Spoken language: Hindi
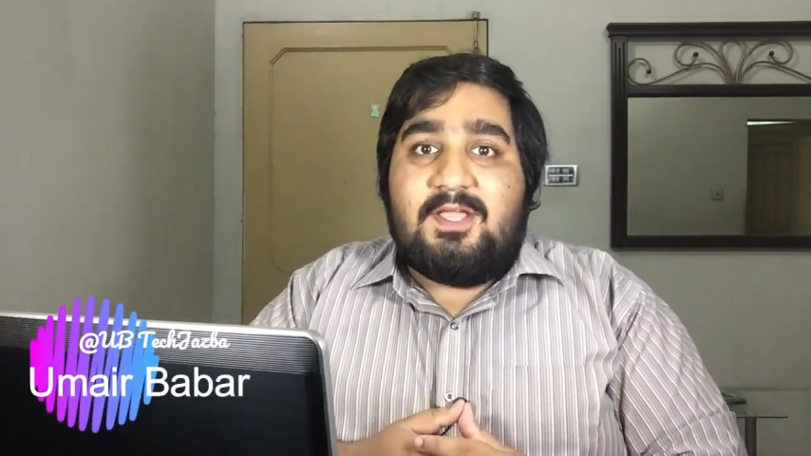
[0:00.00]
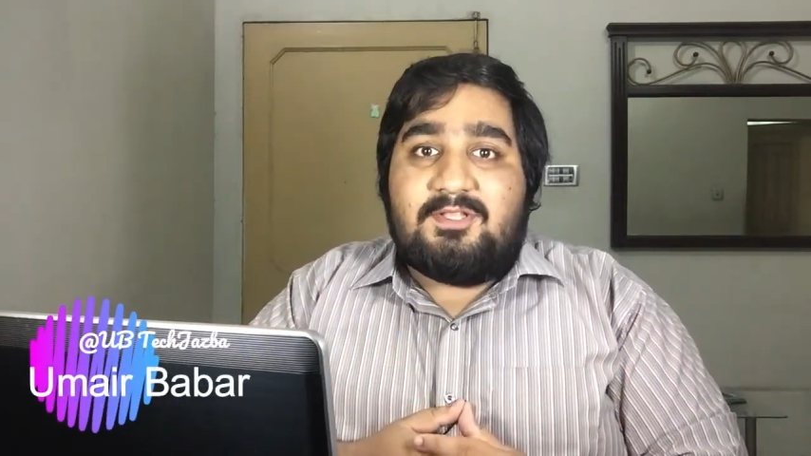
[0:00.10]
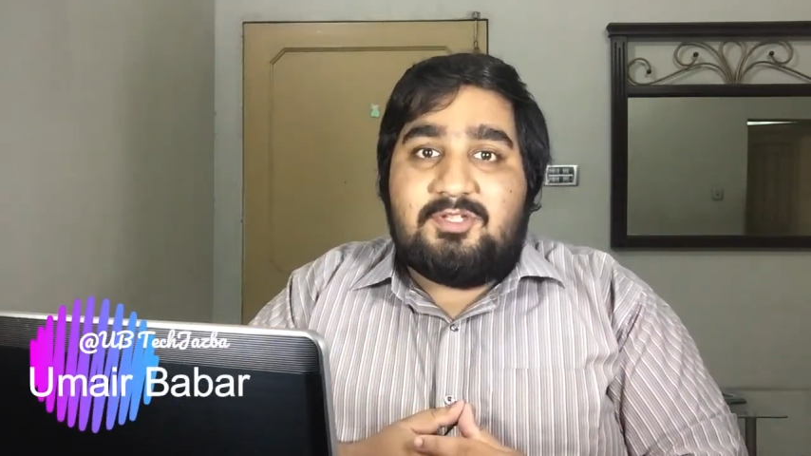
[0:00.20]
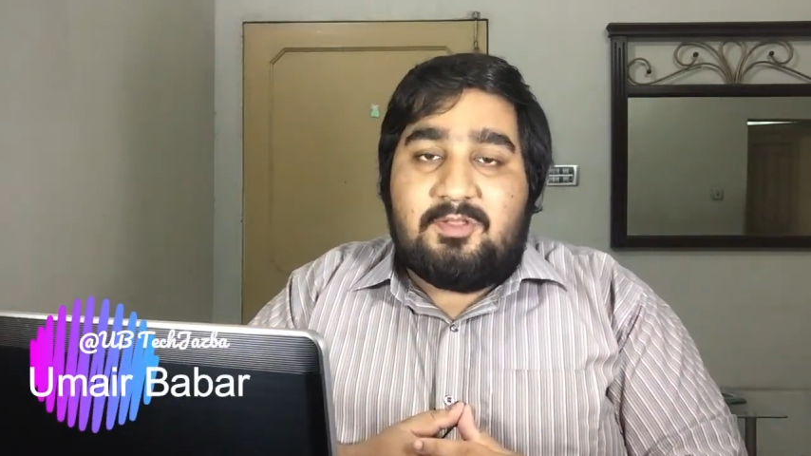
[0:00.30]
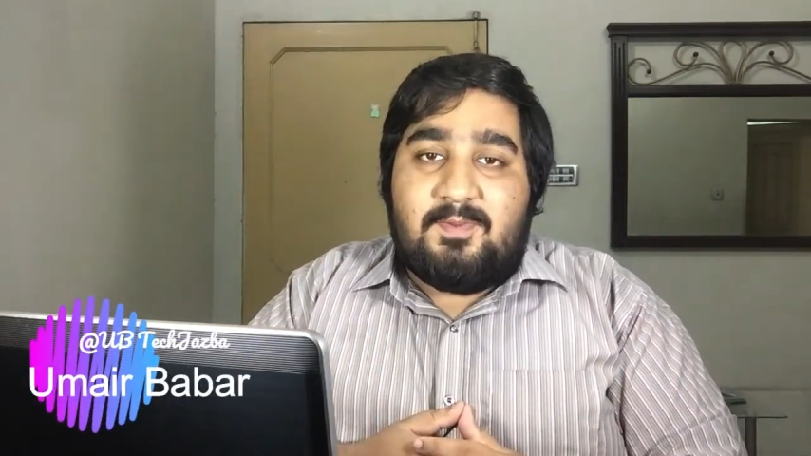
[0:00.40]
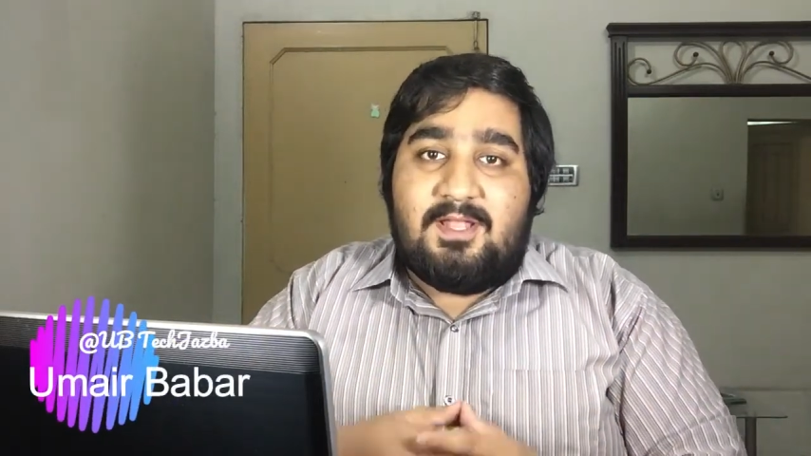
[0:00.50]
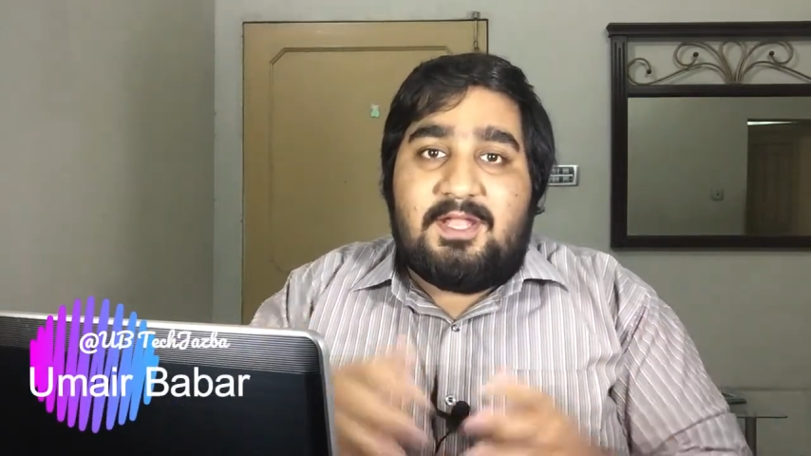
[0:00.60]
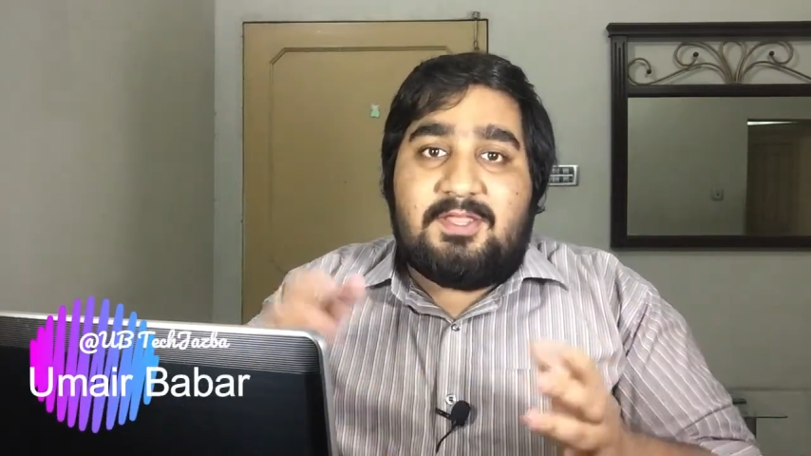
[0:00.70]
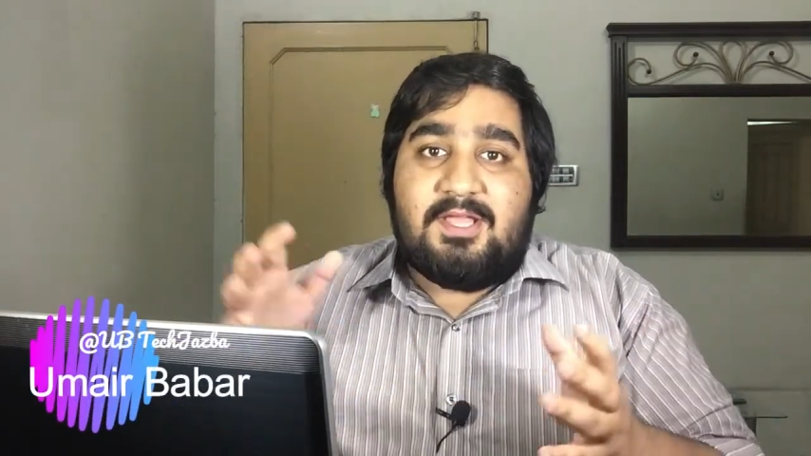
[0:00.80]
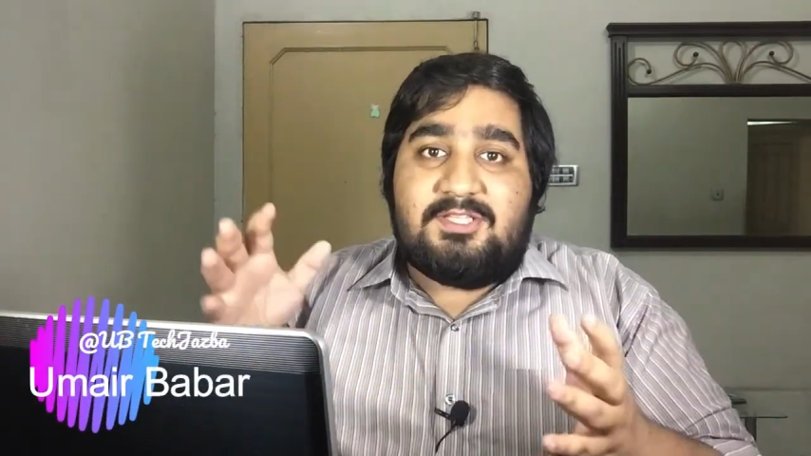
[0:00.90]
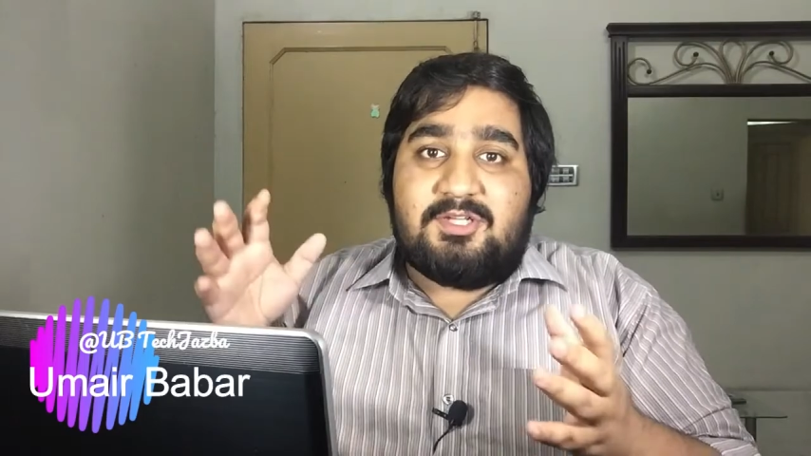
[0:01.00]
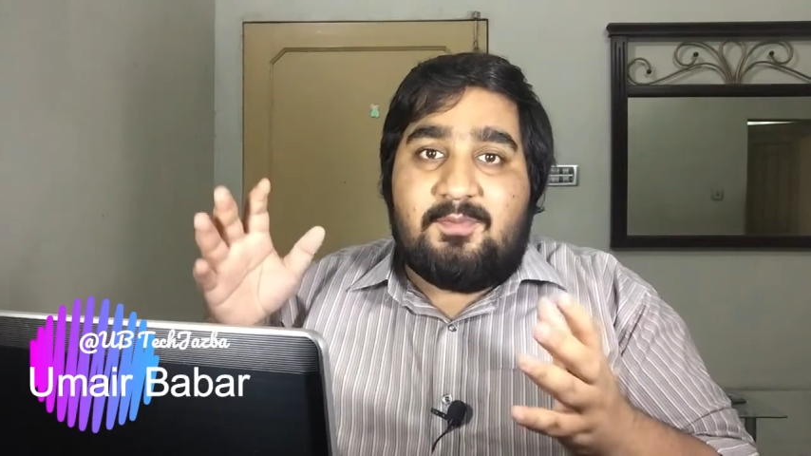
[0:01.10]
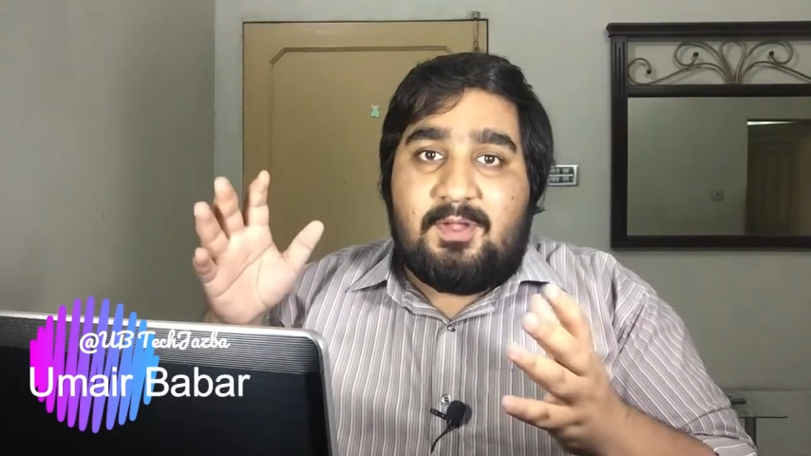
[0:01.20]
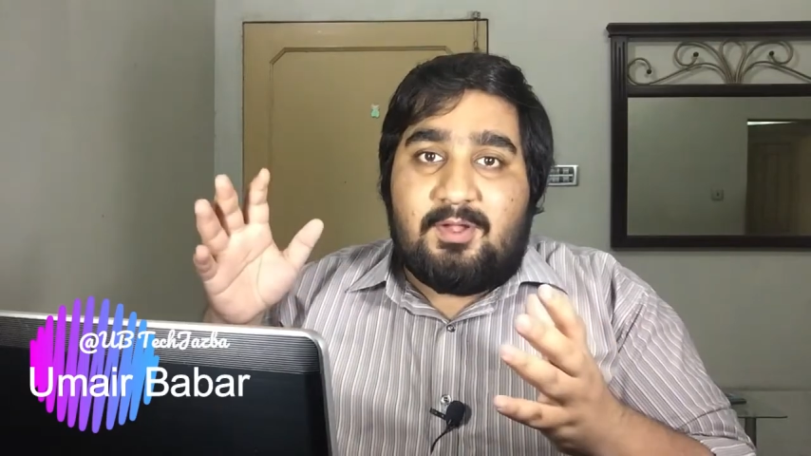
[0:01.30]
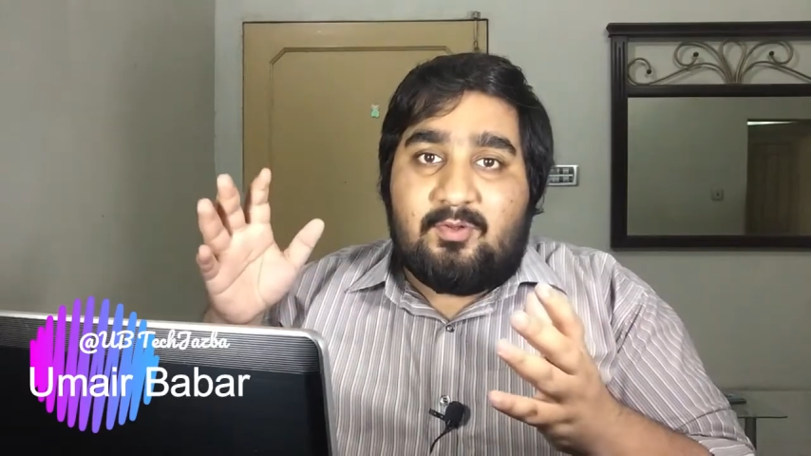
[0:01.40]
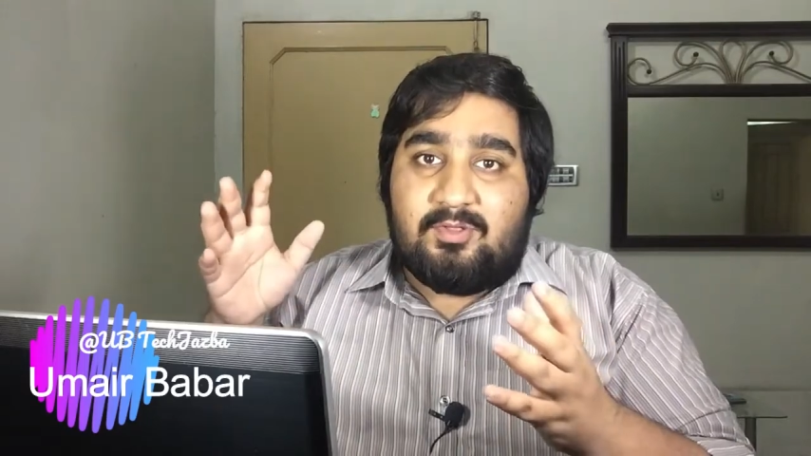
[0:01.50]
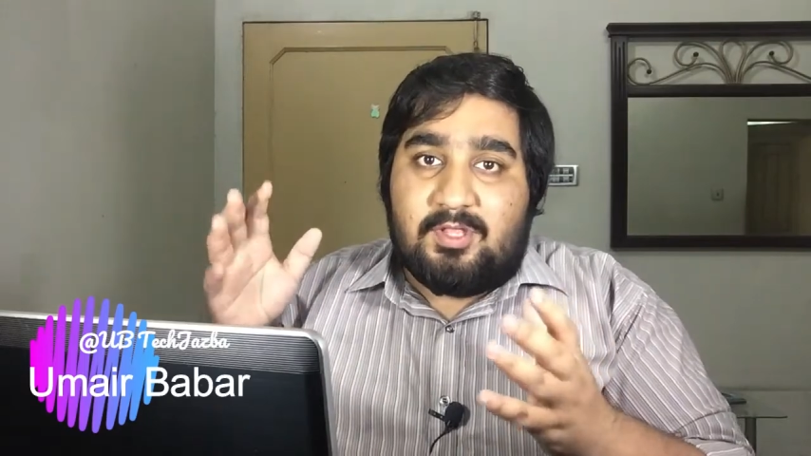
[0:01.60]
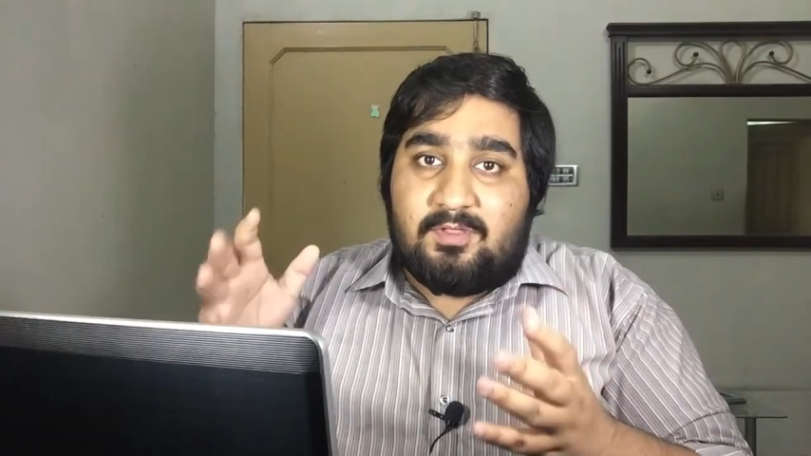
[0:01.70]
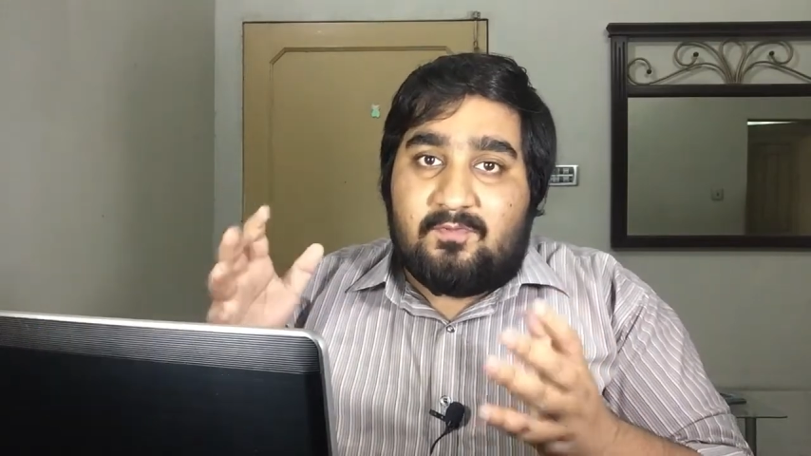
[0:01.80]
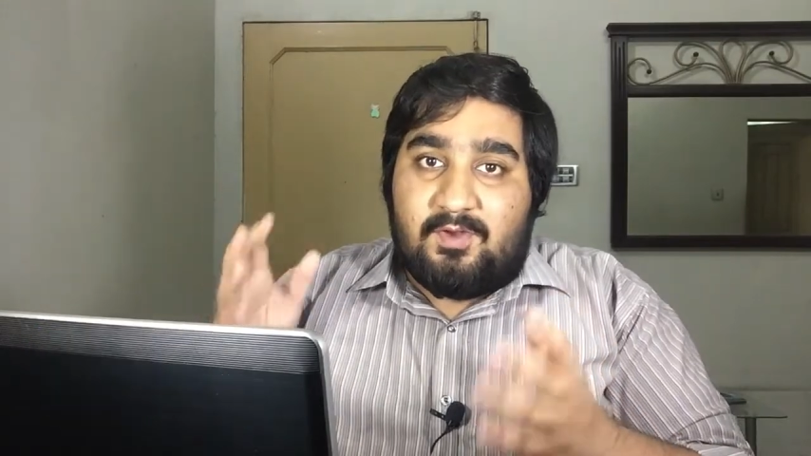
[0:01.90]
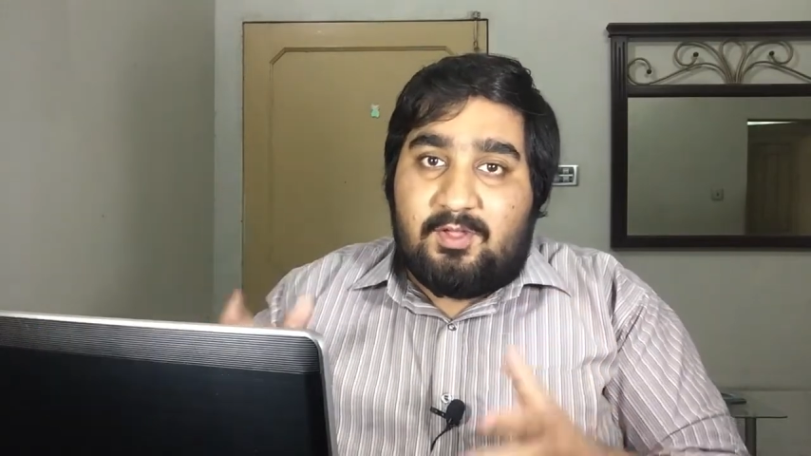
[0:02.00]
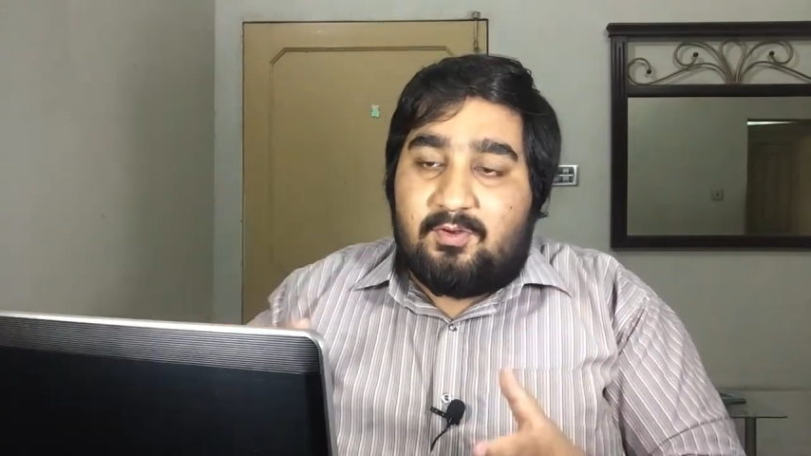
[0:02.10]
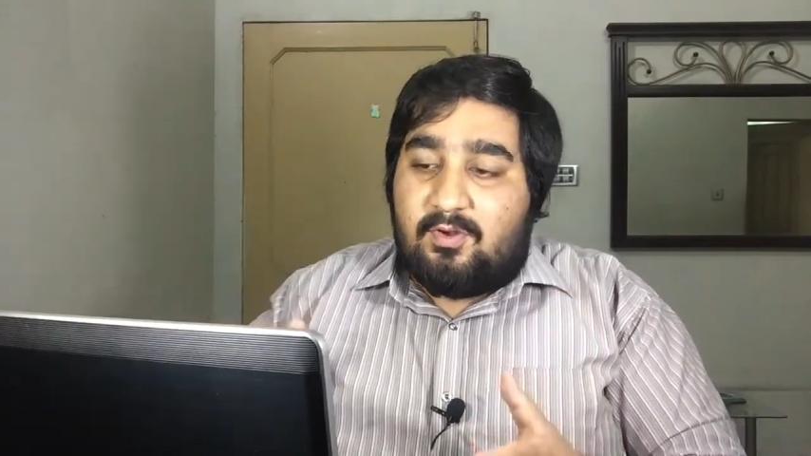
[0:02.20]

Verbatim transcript: टेक जस्बा लेट्स गेट जंप इनटू दिस वीडियो